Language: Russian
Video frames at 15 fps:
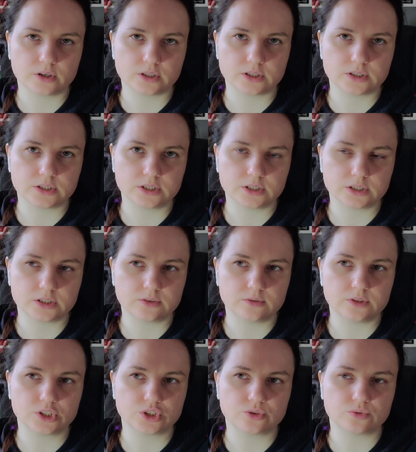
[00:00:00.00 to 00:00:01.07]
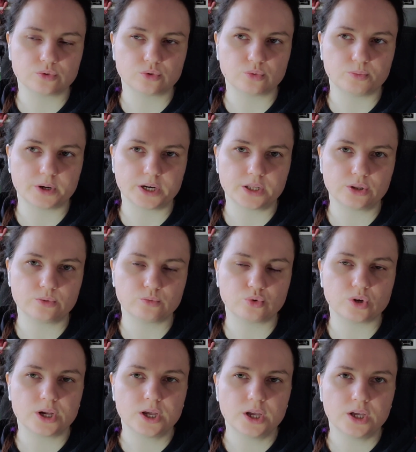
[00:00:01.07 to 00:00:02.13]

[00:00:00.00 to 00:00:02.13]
э, делать вышивку, поэтому